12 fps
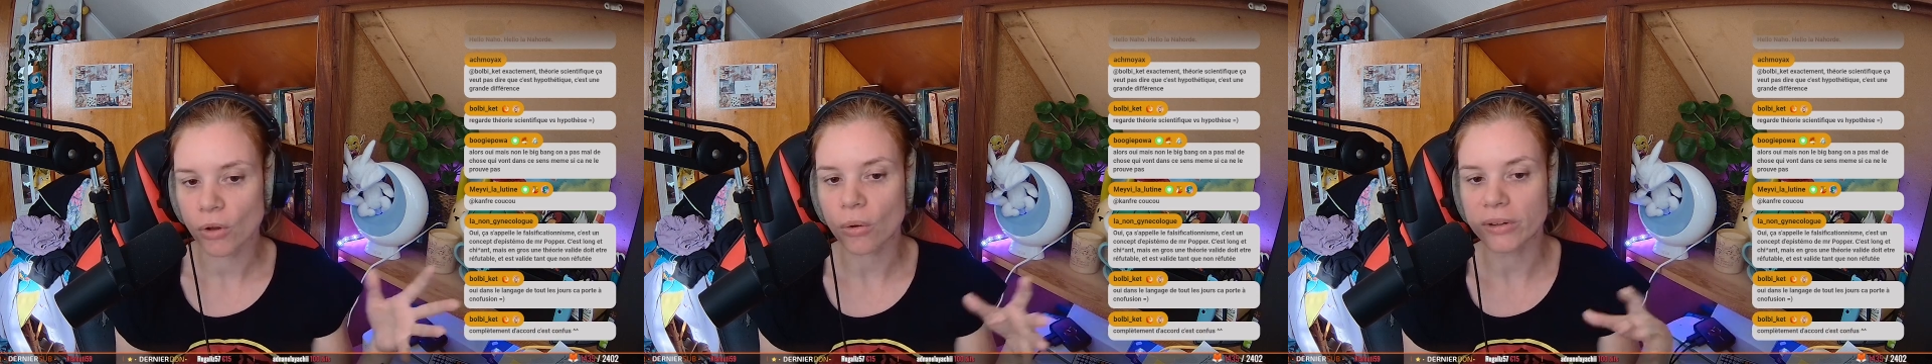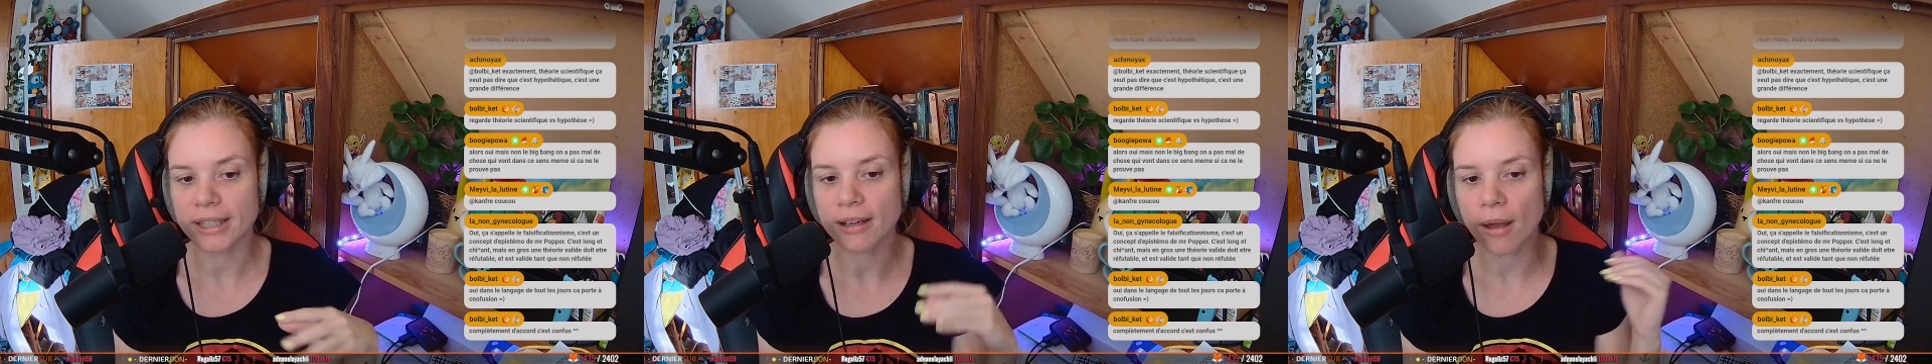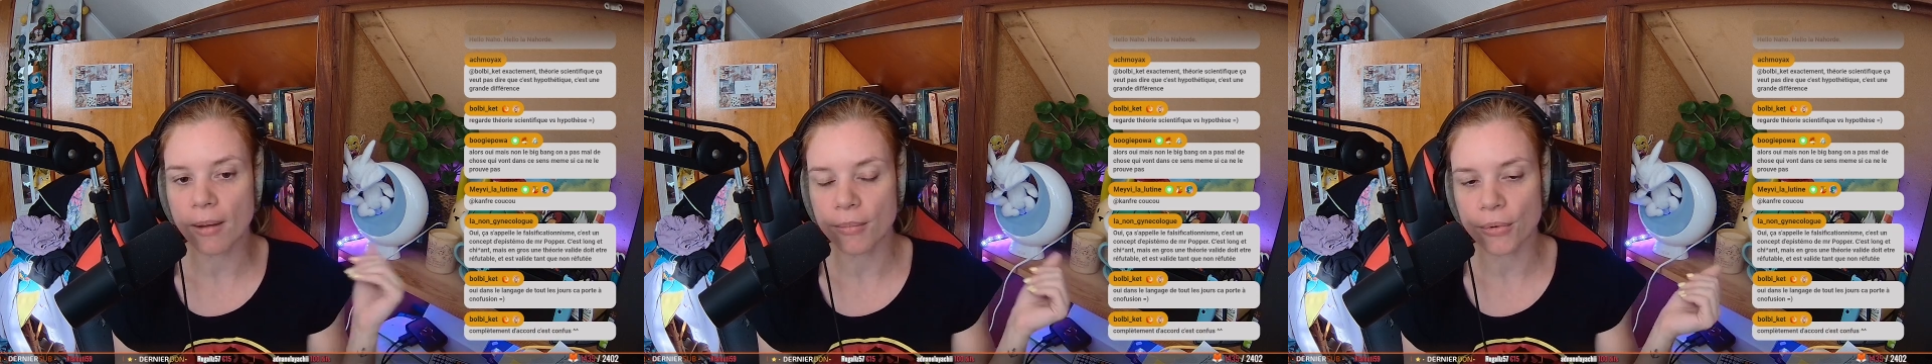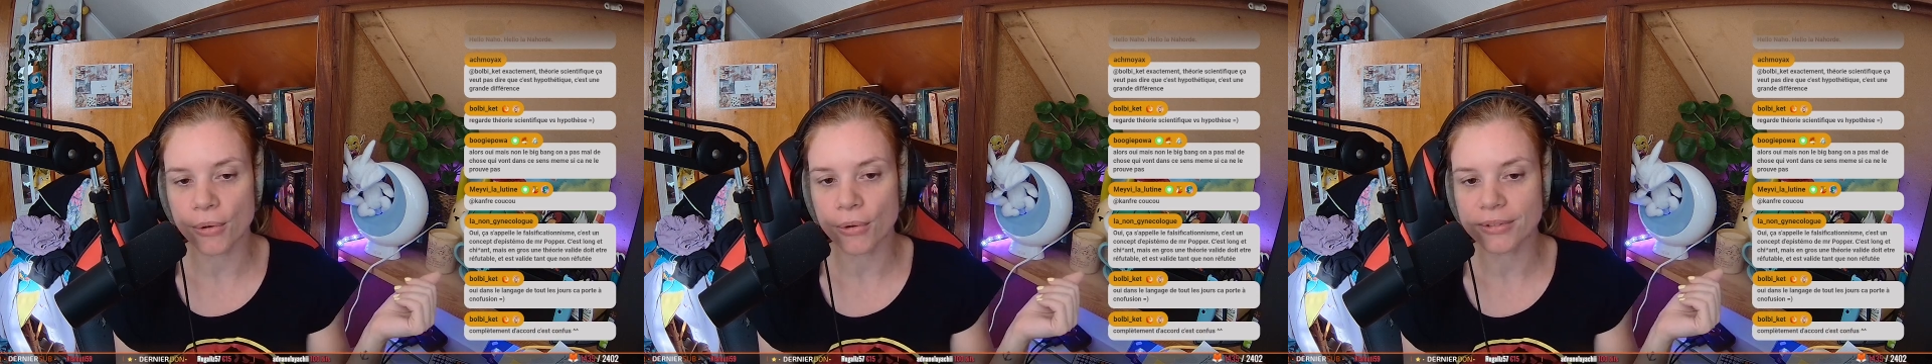on est quand
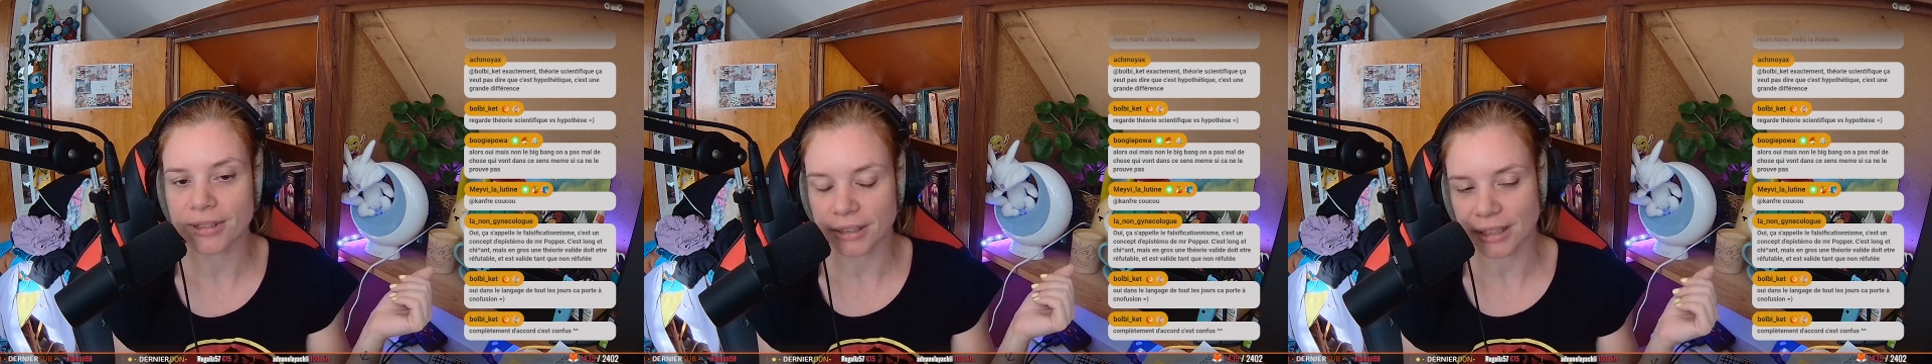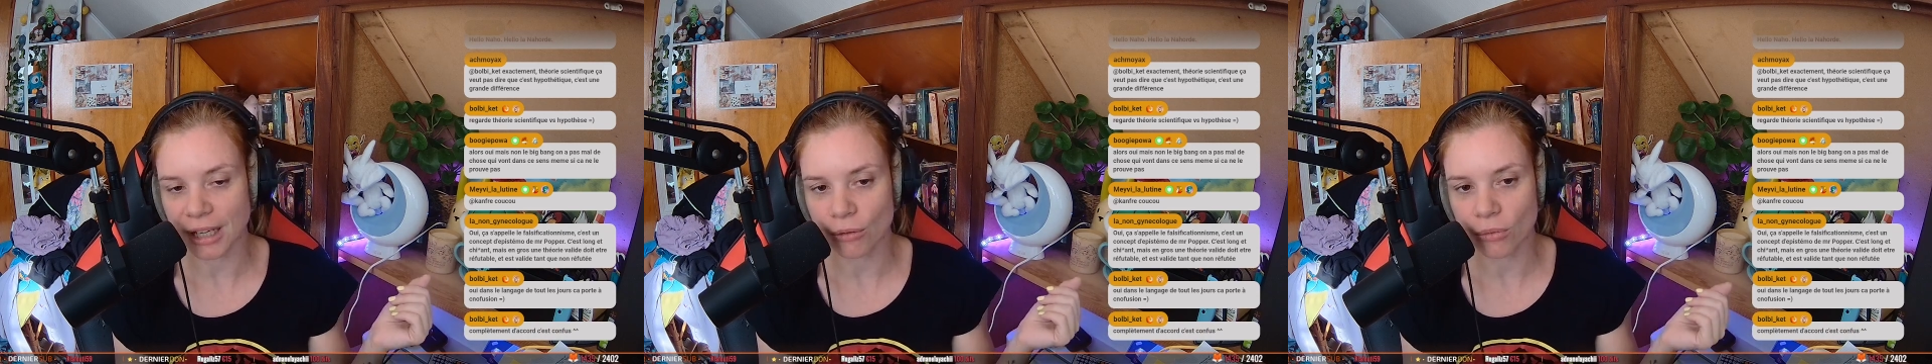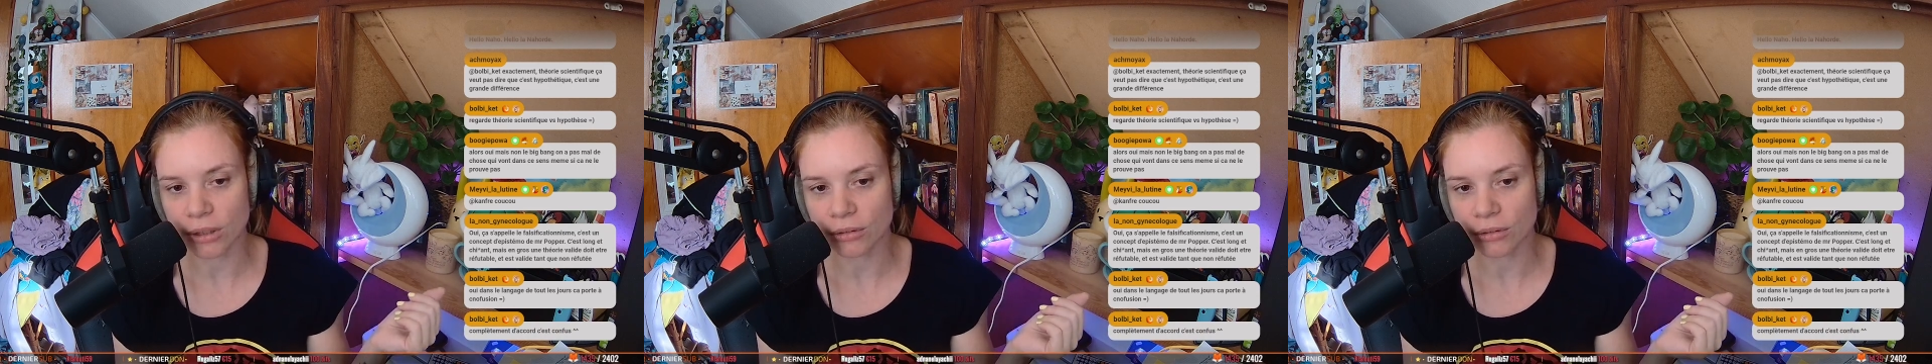même euh, très très loin